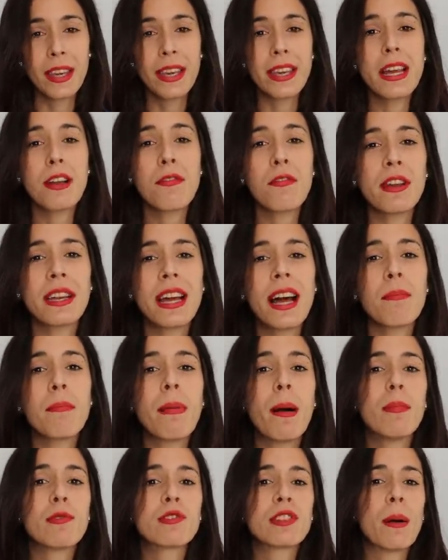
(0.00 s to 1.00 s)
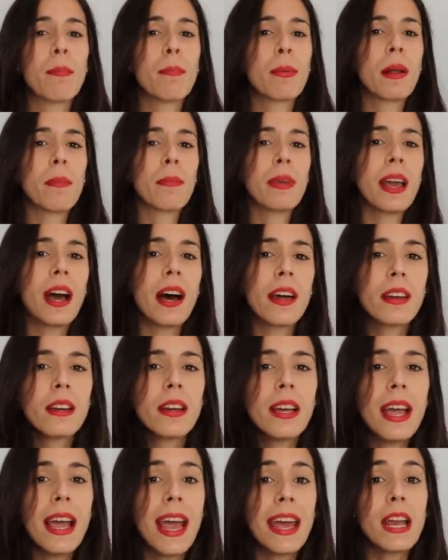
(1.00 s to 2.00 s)
Y al final vamos a premiar
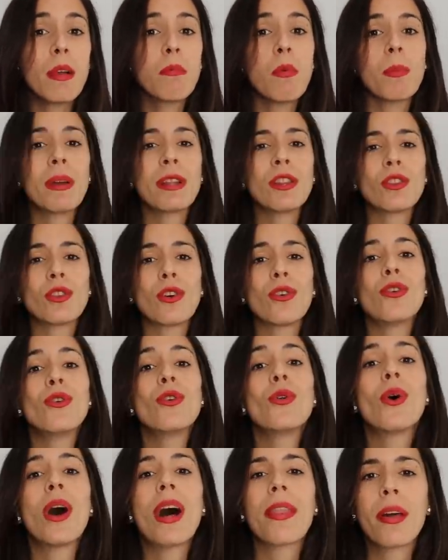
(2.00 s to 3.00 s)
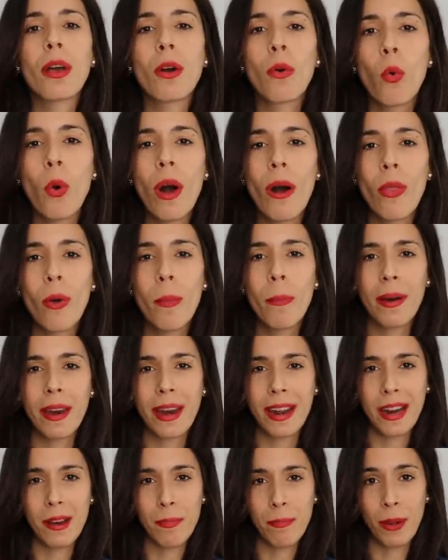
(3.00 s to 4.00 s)
en el momento no adecuado
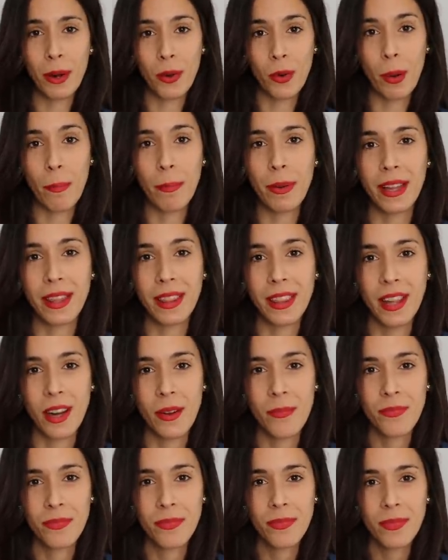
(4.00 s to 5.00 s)
para que el perro aprenda